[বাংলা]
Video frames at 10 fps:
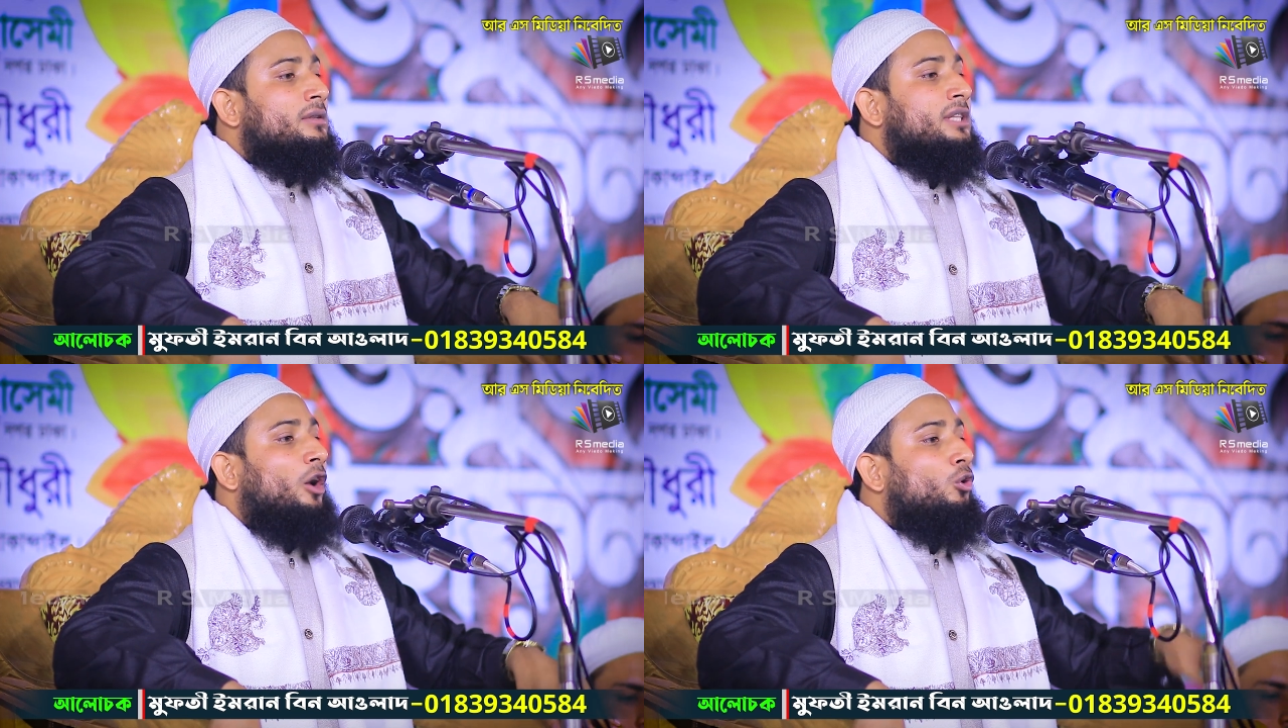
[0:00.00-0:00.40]

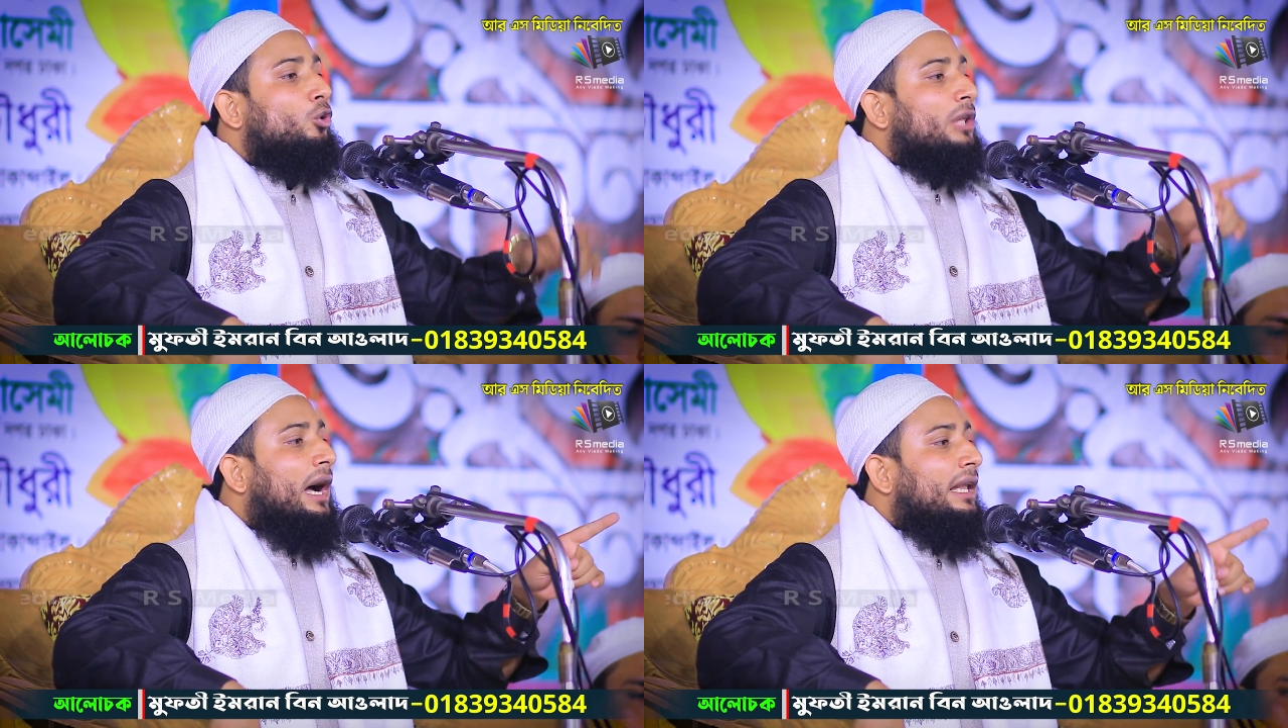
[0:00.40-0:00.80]

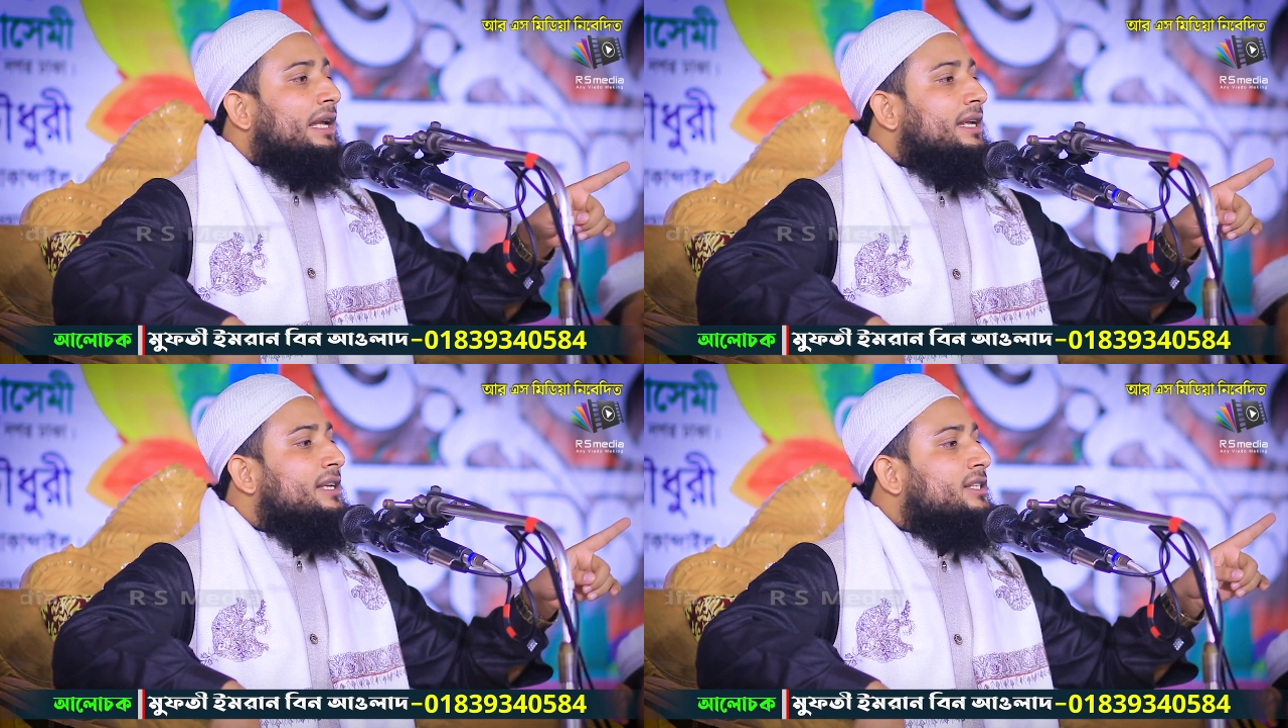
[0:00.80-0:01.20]
দাউদ
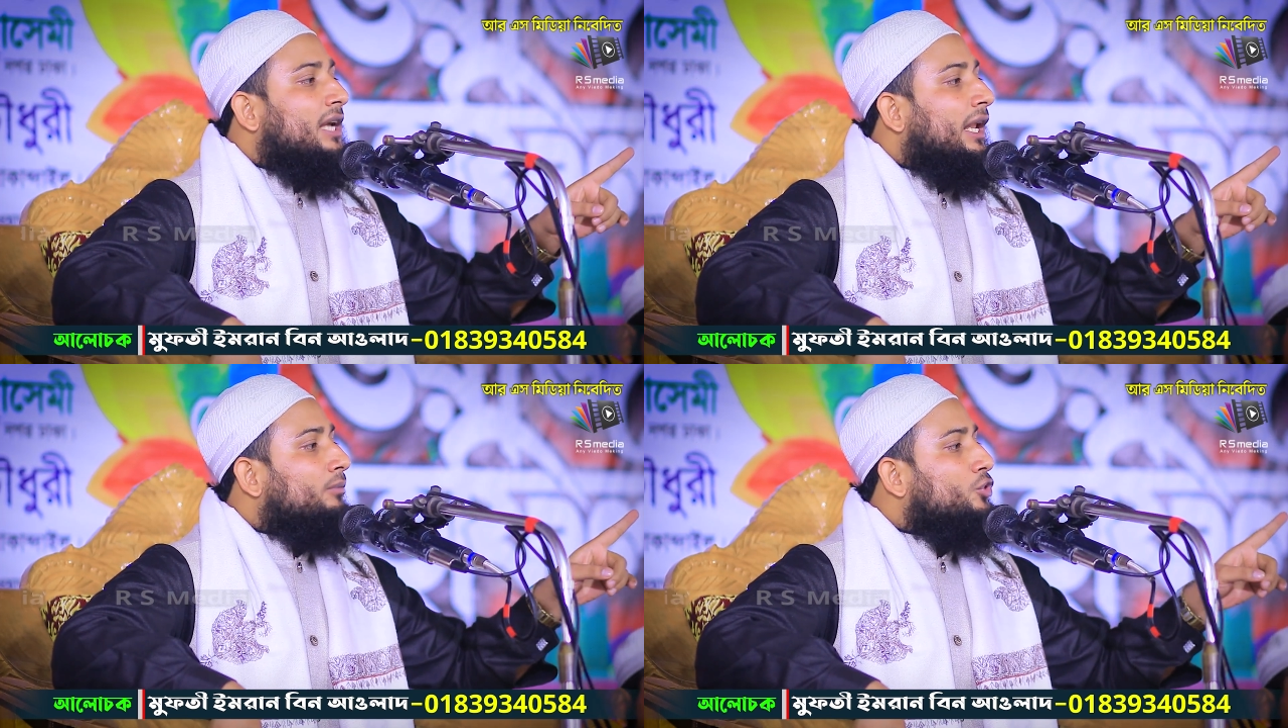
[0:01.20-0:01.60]

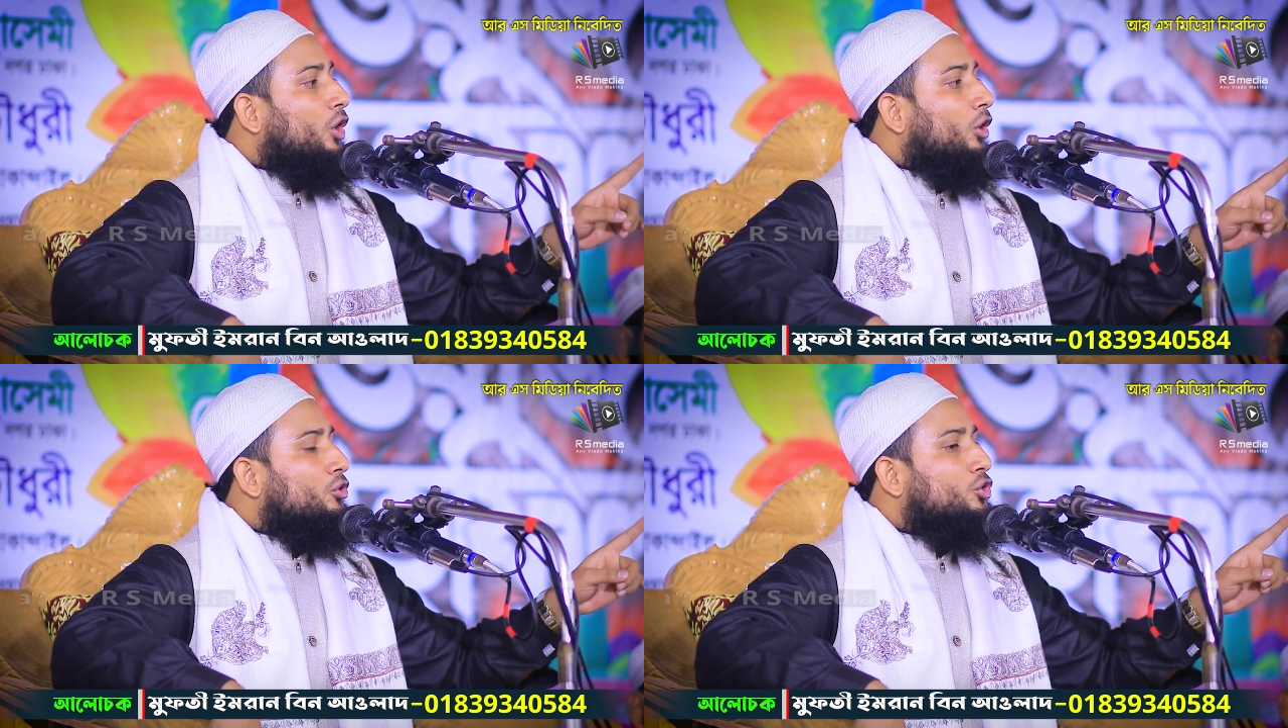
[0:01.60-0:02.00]
সালাম
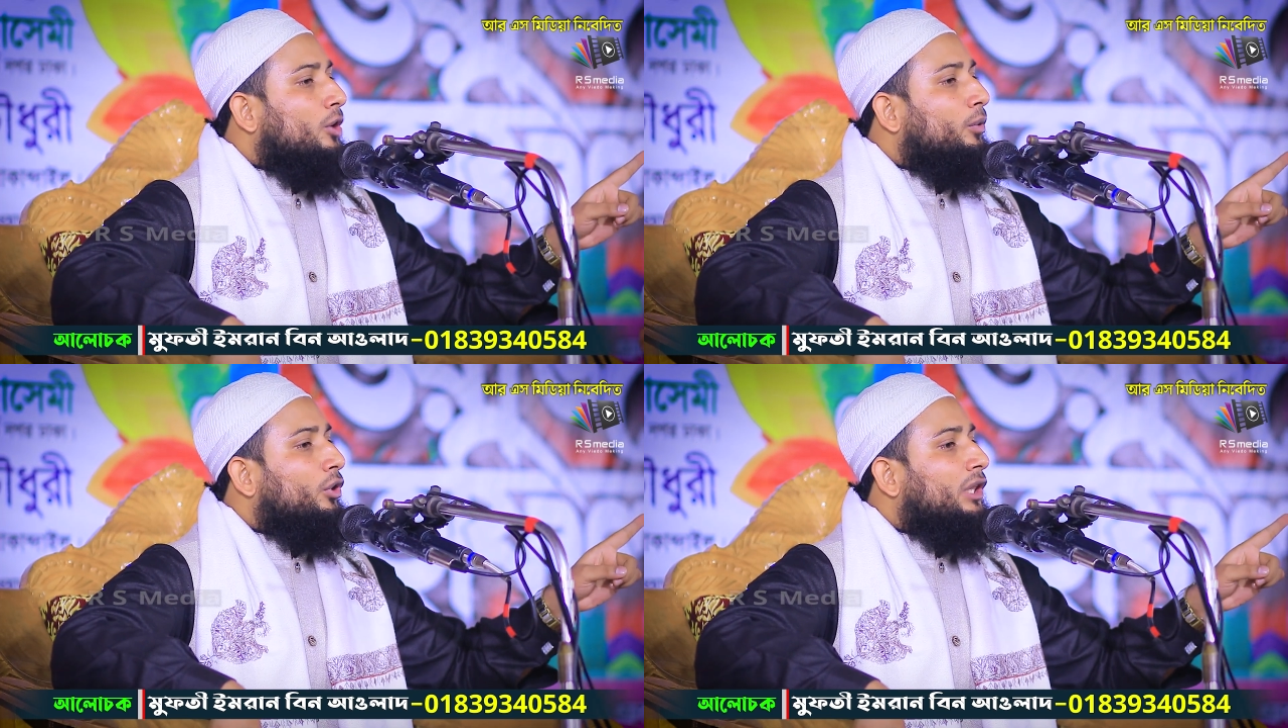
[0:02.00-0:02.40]
যখন
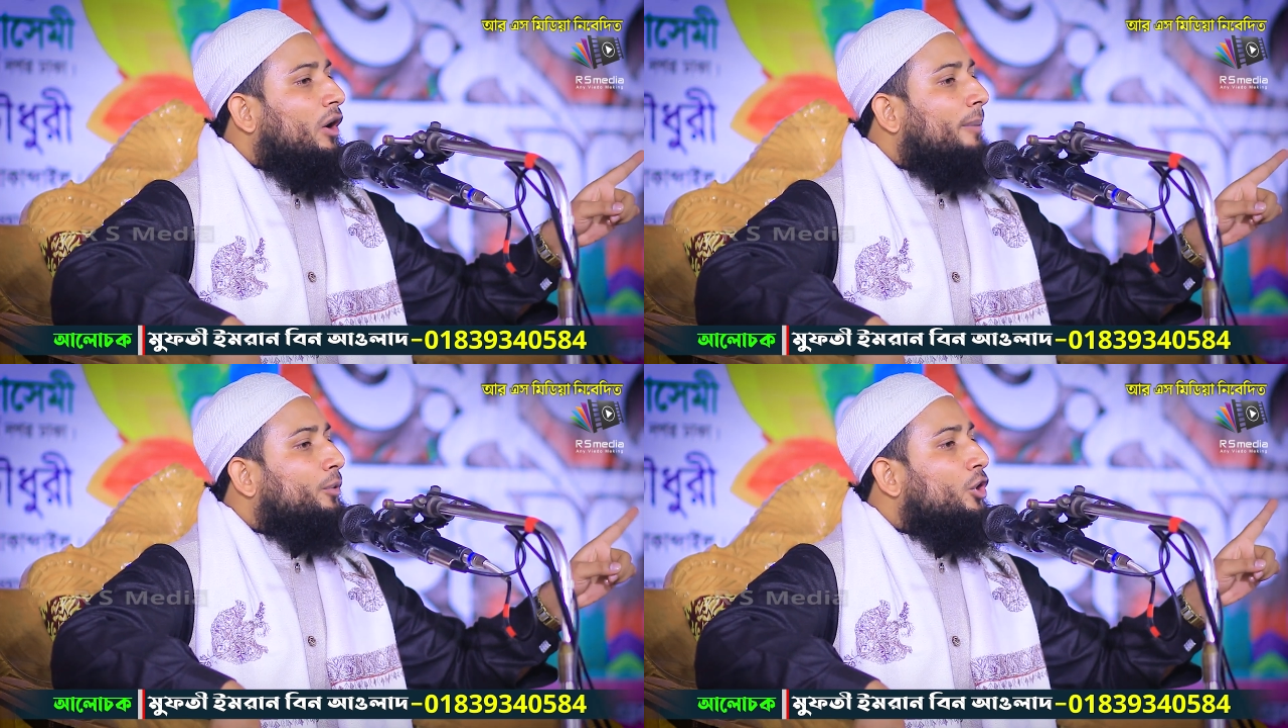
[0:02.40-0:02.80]
জবুর
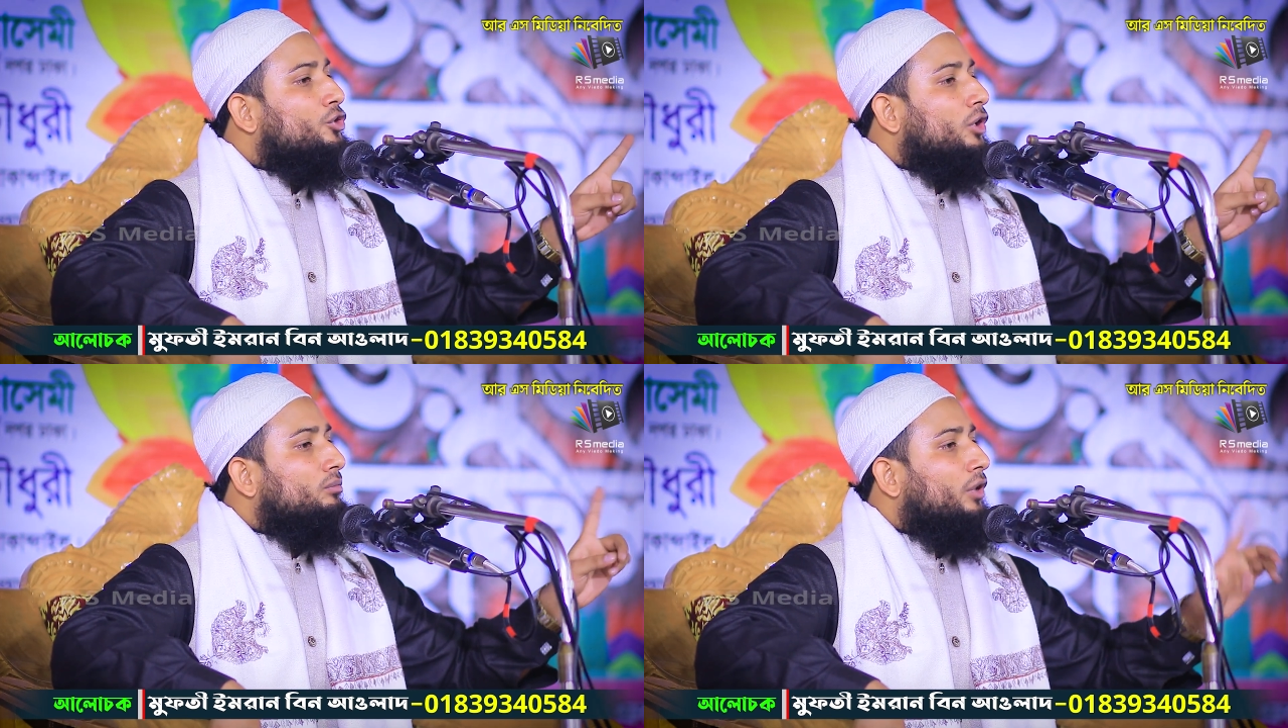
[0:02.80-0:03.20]
দেওয়া
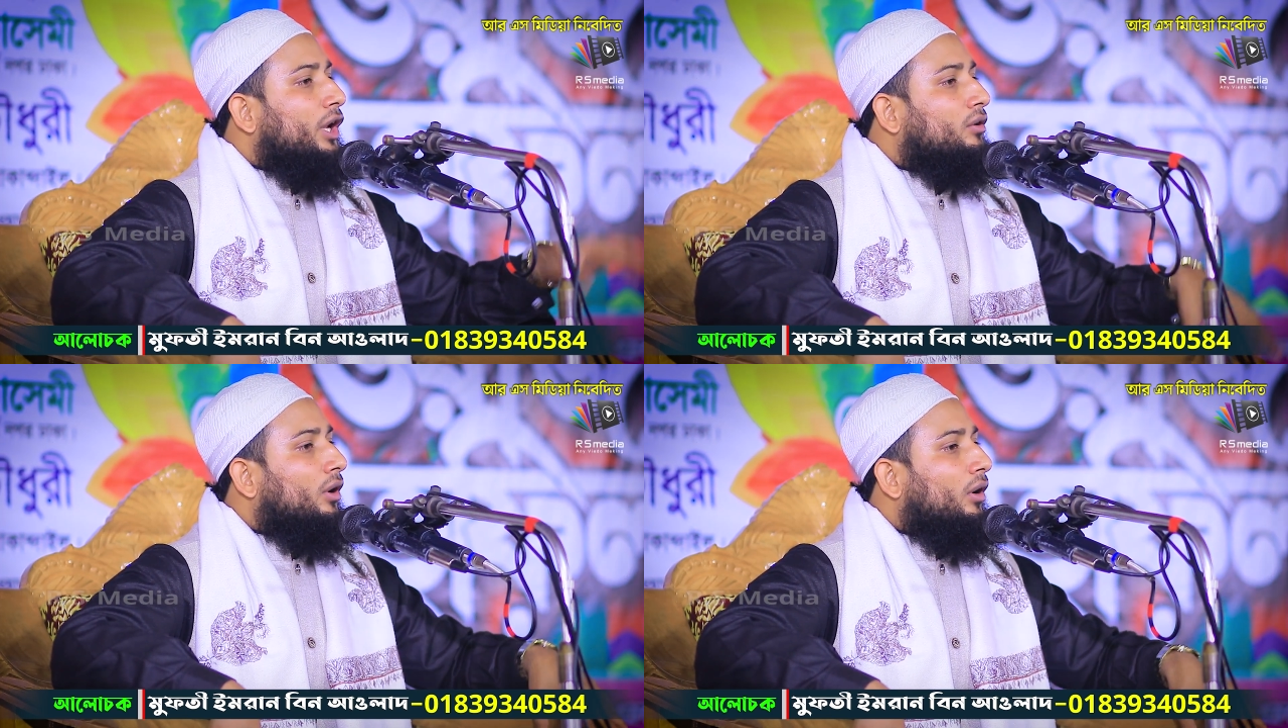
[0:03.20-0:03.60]
প্রয়োজন মনে
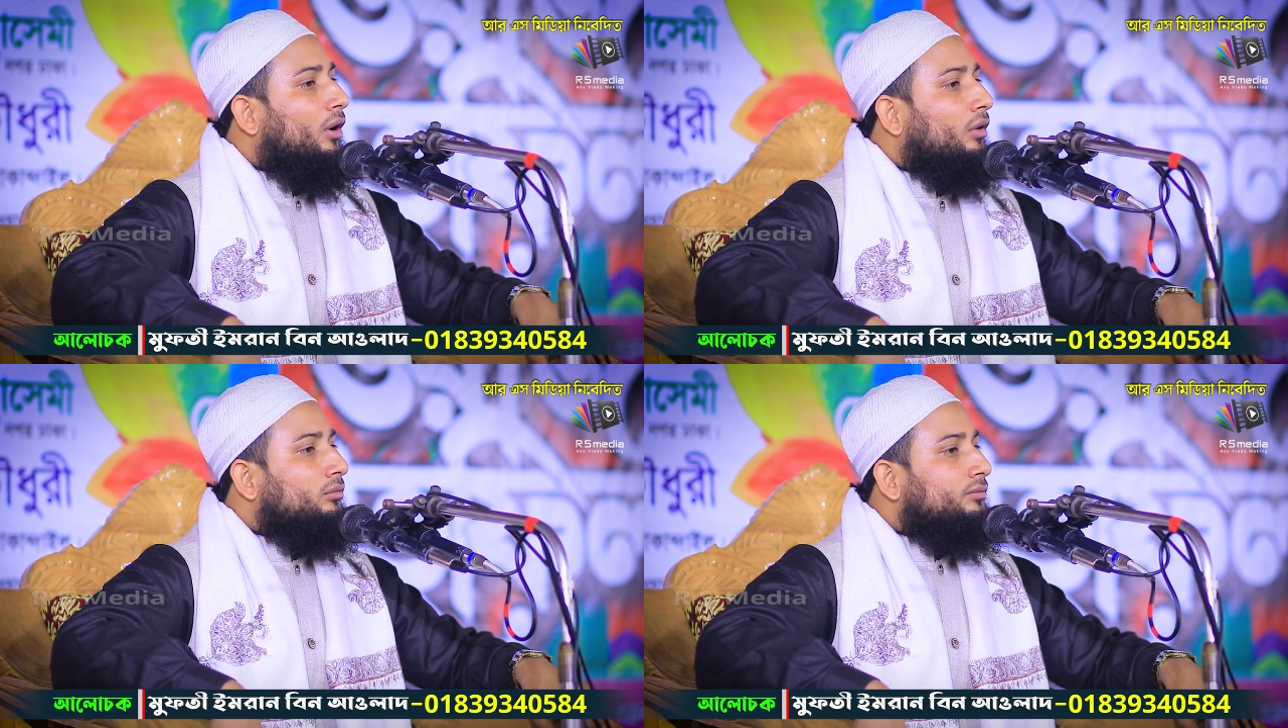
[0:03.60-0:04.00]
করলো